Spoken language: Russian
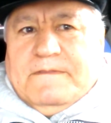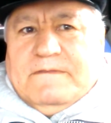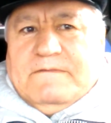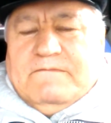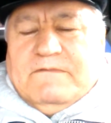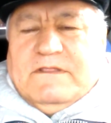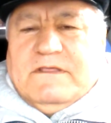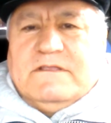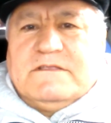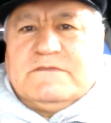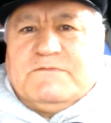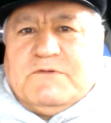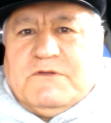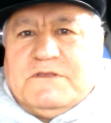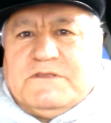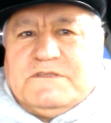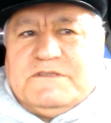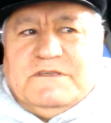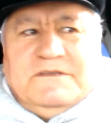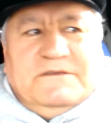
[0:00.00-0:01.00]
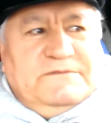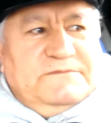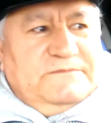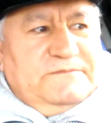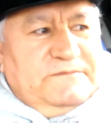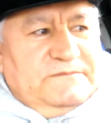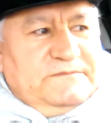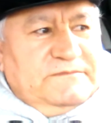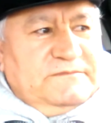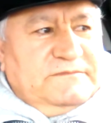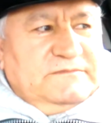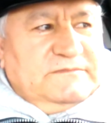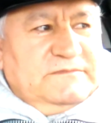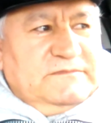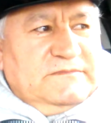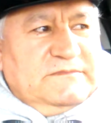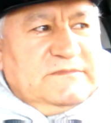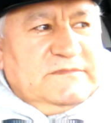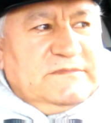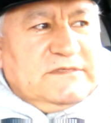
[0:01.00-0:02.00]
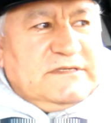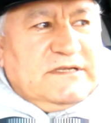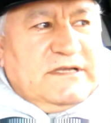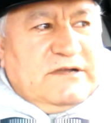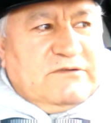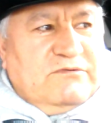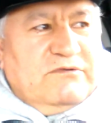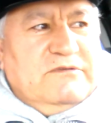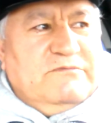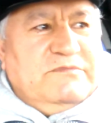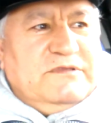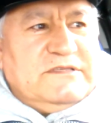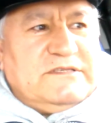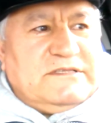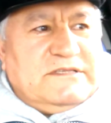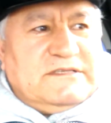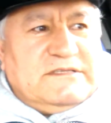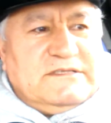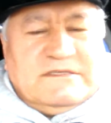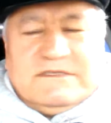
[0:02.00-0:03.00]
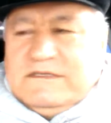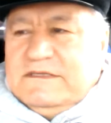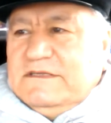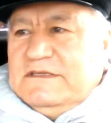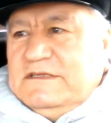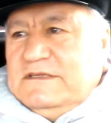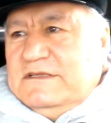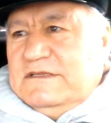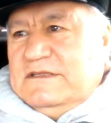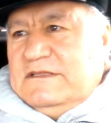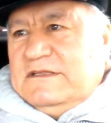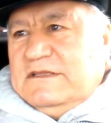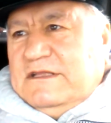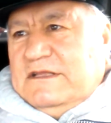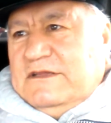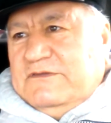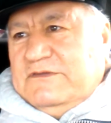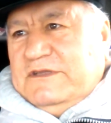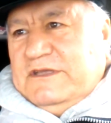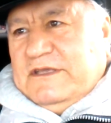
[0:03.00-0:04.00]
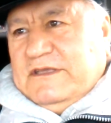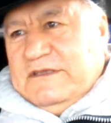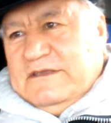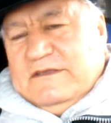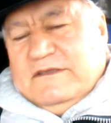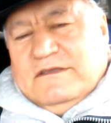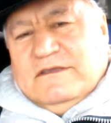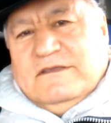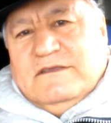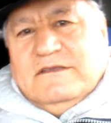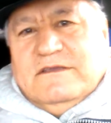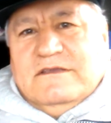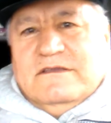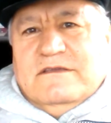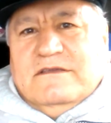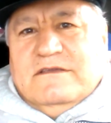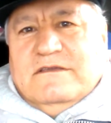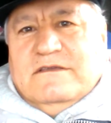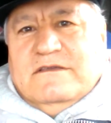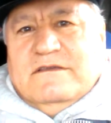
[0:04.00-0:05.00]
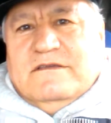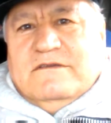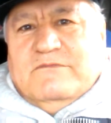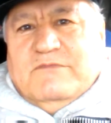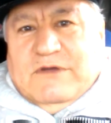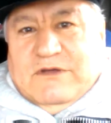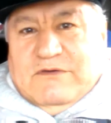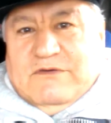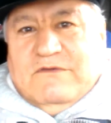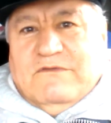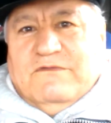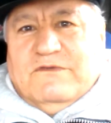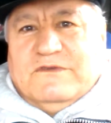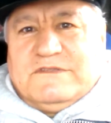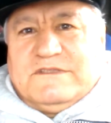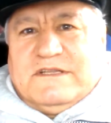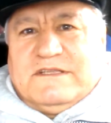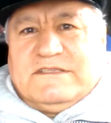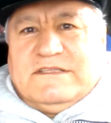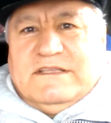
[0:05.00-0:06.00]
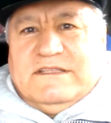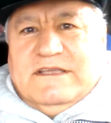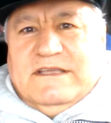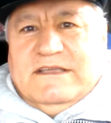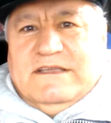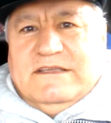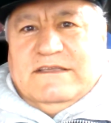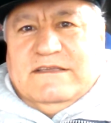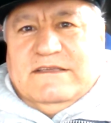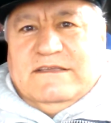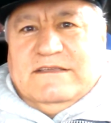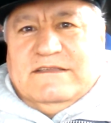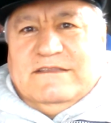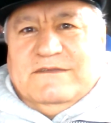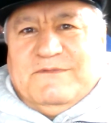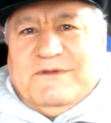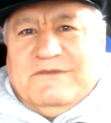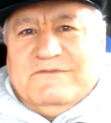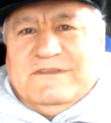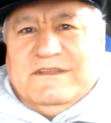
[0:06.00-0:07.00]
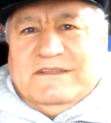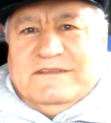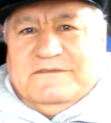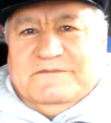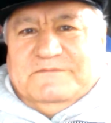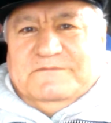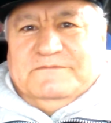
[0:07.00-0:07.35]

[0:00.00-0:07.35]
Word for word: Вы, наверное, спросите, какой бизнес для людей моего возраста, да? Не правда ли?